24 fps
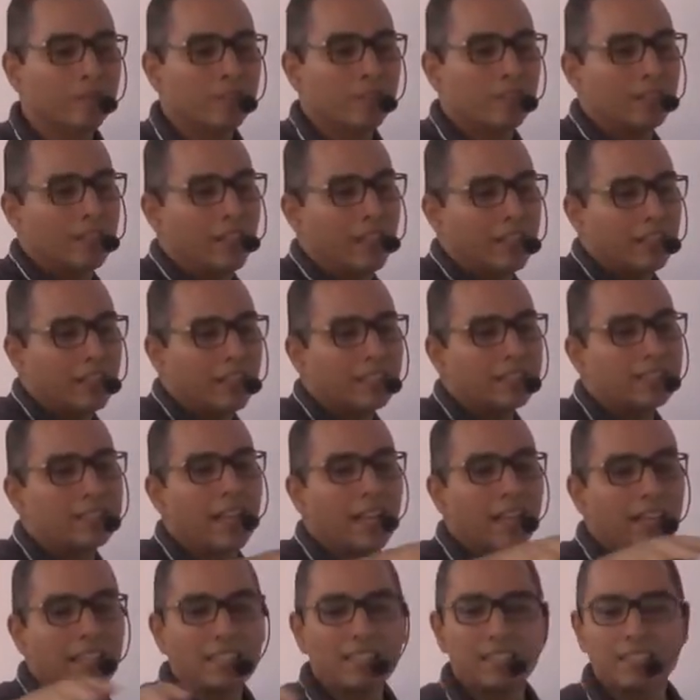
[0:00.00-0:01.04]
Estaria a
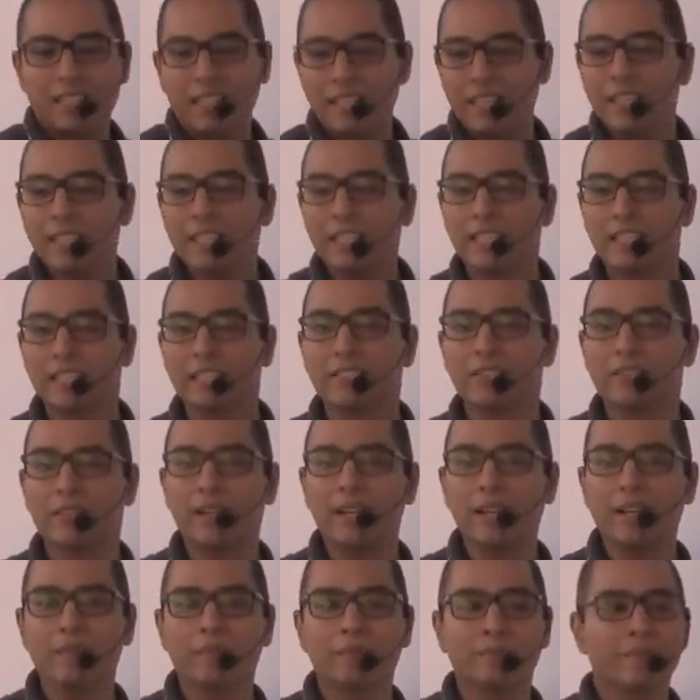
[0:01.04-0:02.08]
sala cheia aqui, não
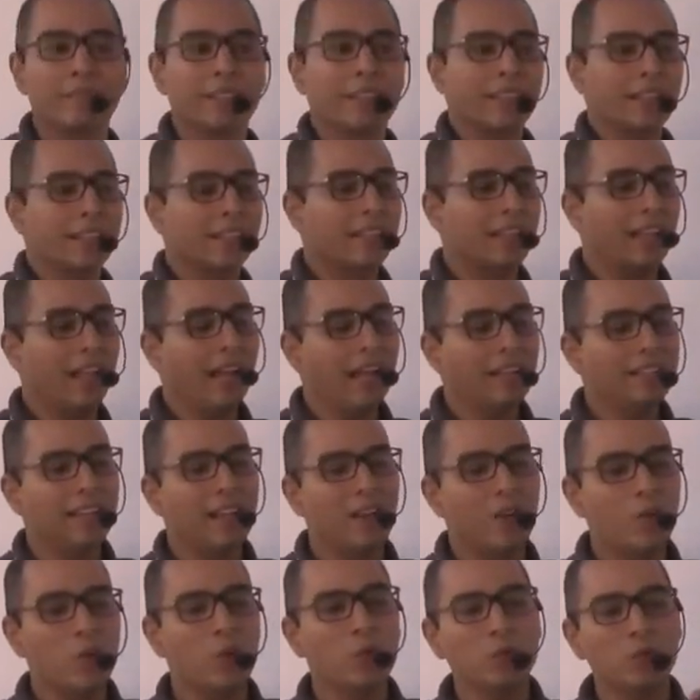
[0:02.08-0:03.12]
é?
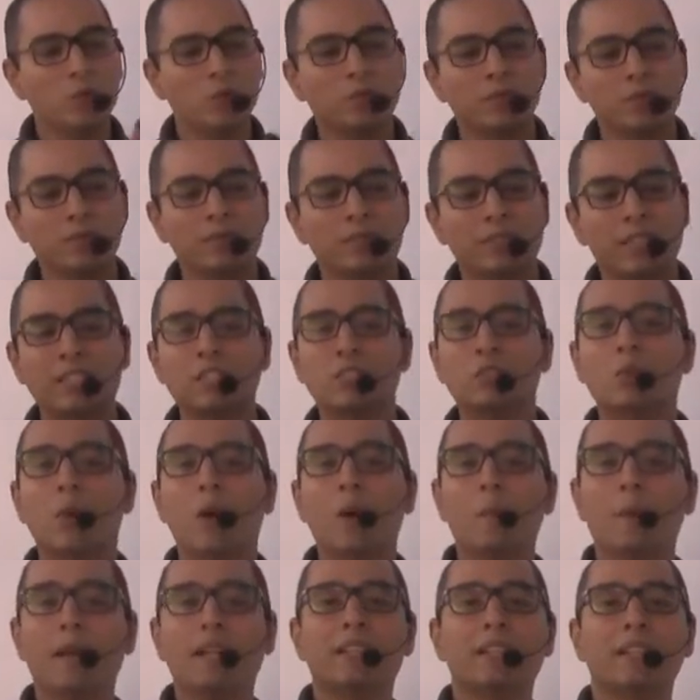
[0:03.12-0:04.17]
Cada um tem sua
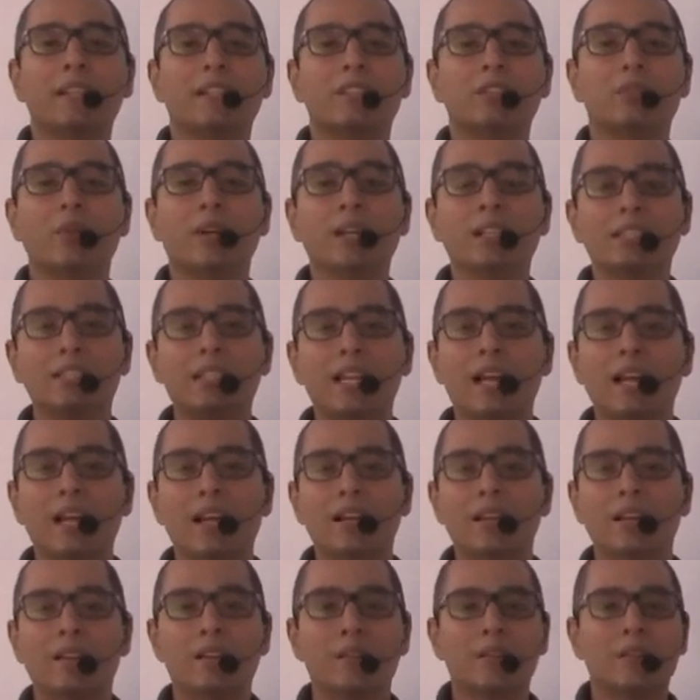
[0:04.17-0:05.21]
maneira de orçar.
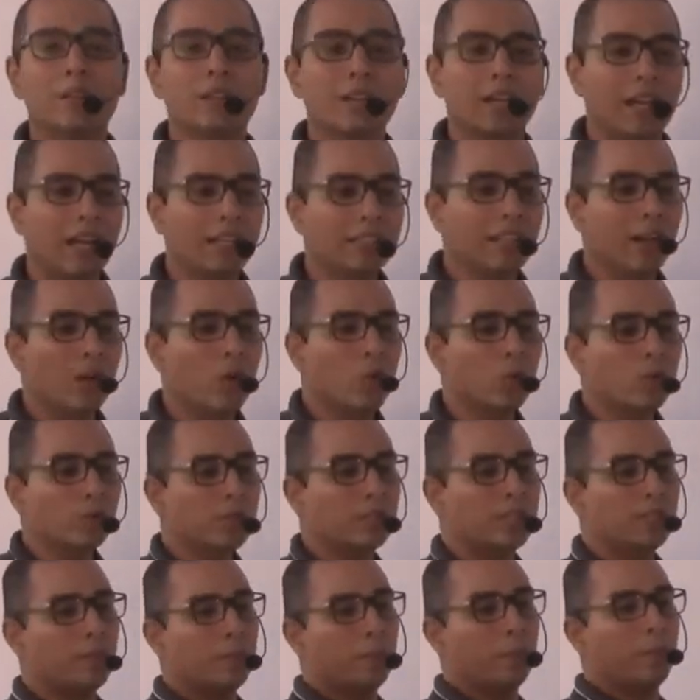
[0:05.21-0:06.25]
Cada um
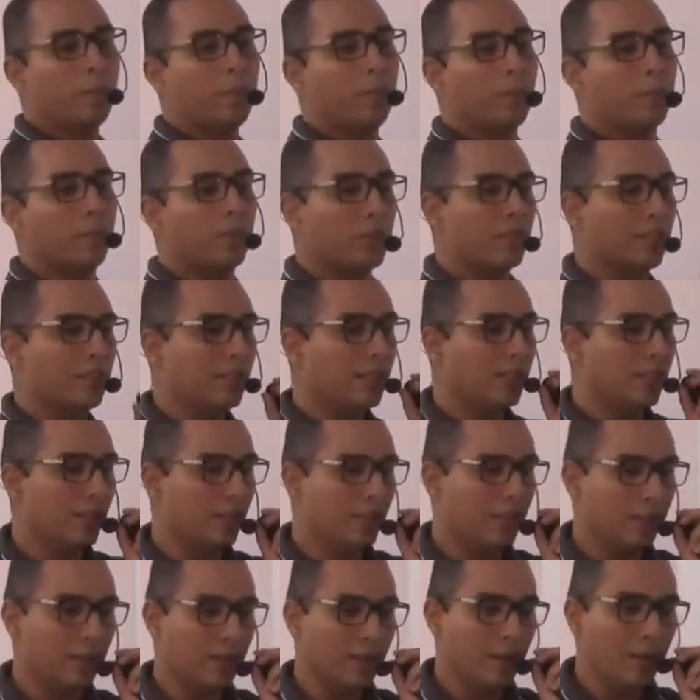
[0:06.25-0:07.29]
se,
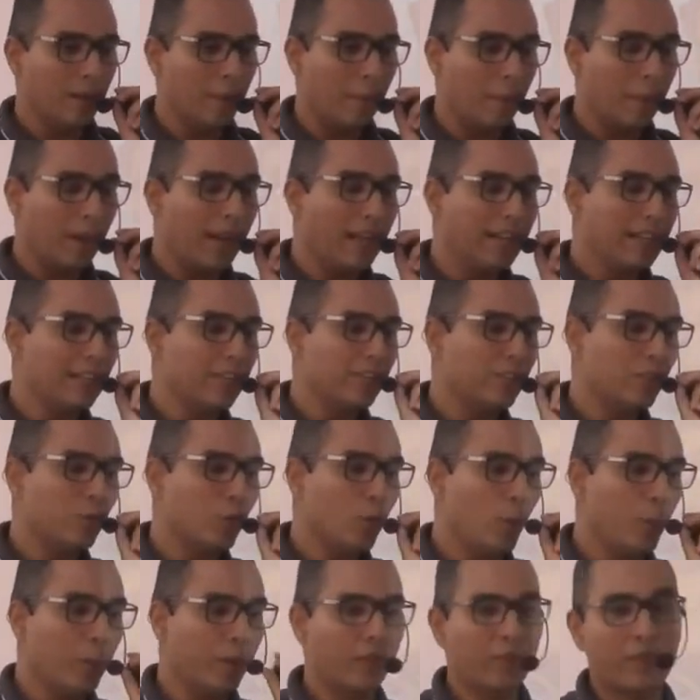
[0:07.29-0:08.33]
se
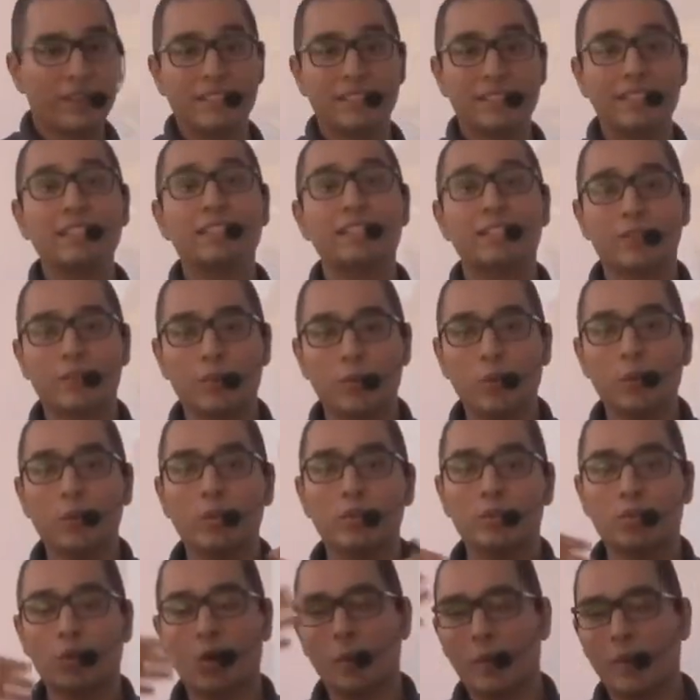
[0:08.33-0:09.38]
planejou para fazer esse
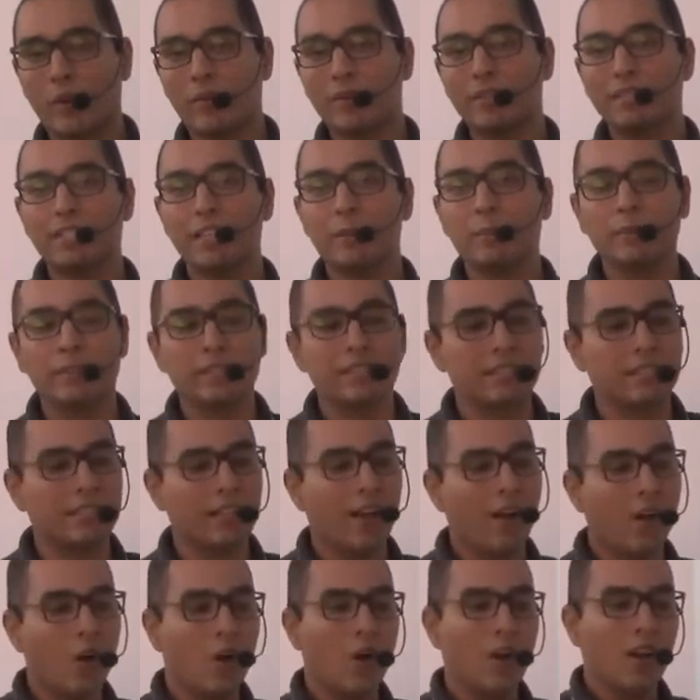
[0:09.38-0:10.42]
curso, como era o exemplo
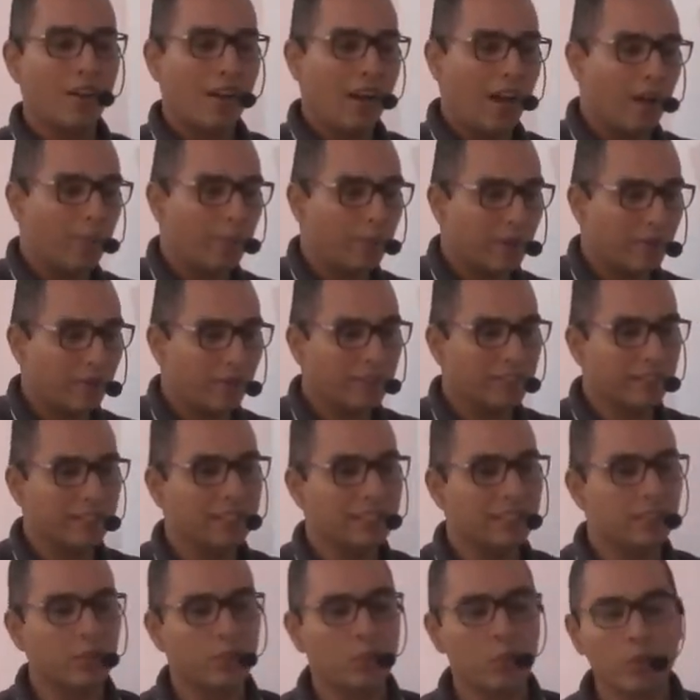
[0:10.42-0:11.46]
inicial, para fazer
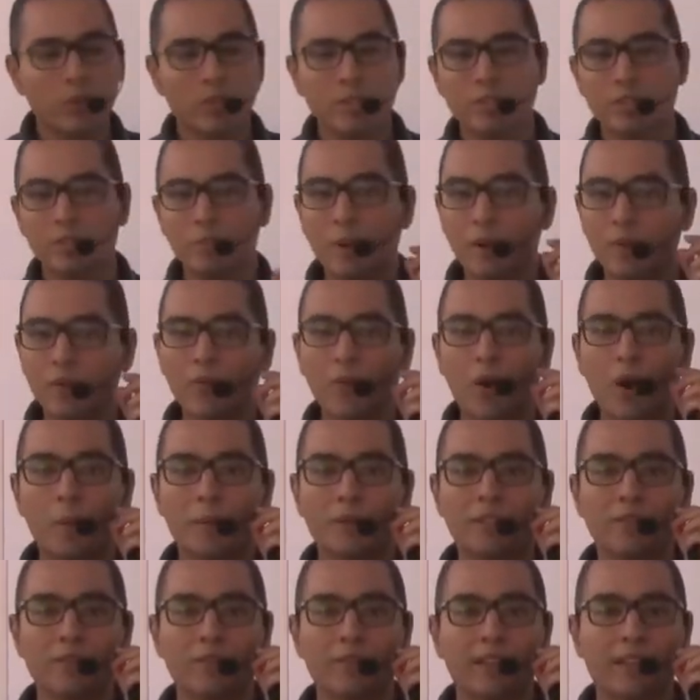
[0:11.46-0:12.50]
esse curso de uma forma
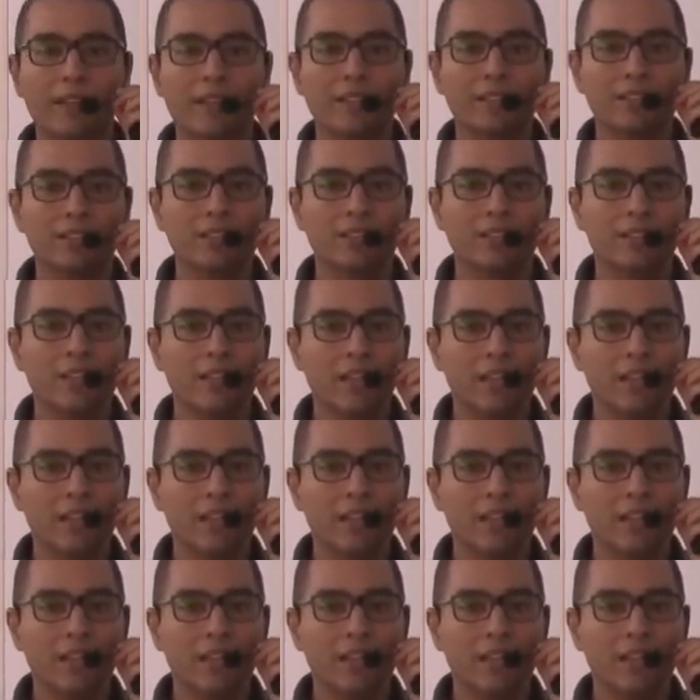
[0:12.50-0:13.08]
diferente.